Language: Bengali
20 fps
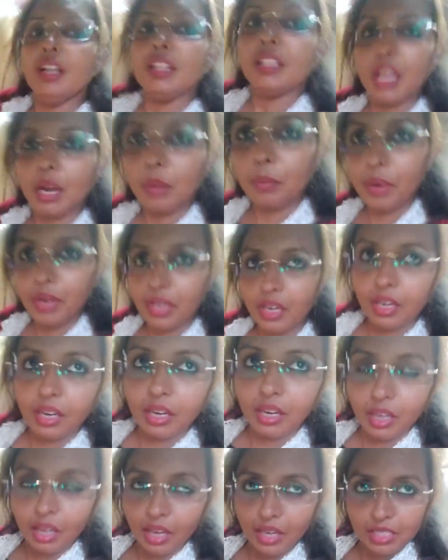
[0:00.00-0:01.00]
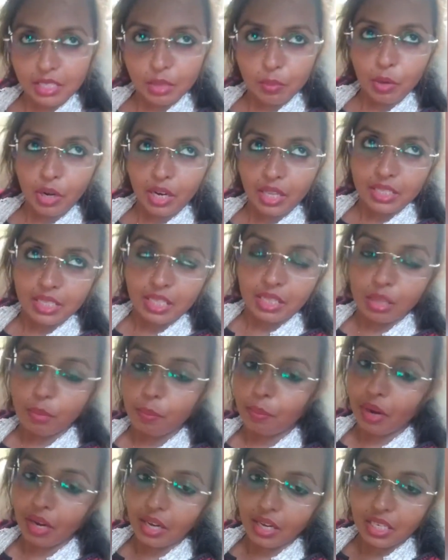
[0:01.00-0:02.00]
তার মানে এটা বলা যেতে
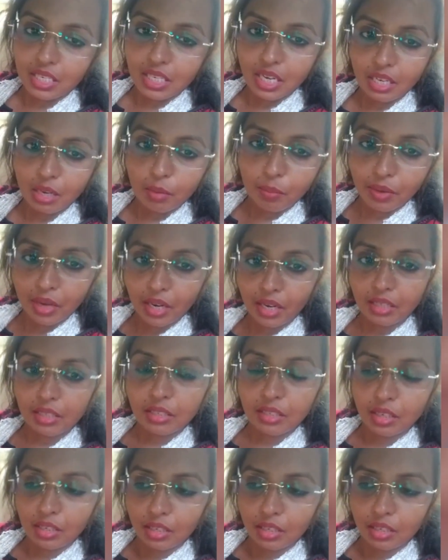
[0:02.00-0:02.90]
পারে শাকিব খান